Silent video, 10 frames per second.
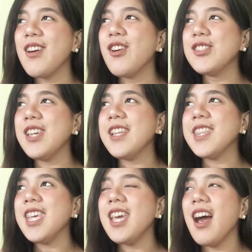
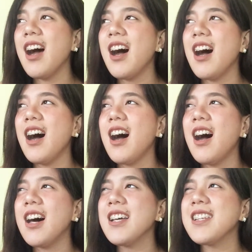OJT. Uh,
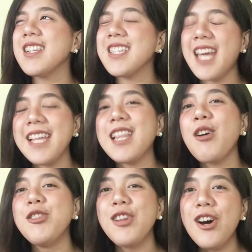ah, sa site
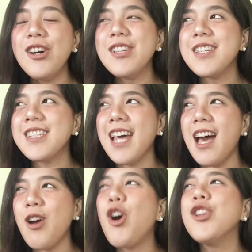ako noon,
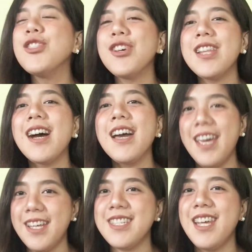sa condo ng
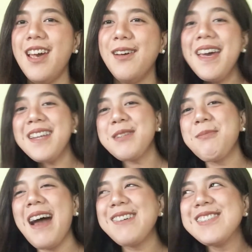SM. Yes,
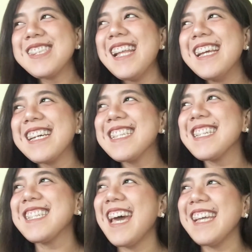pagod talaga sa
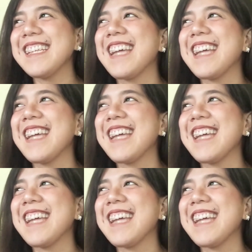site.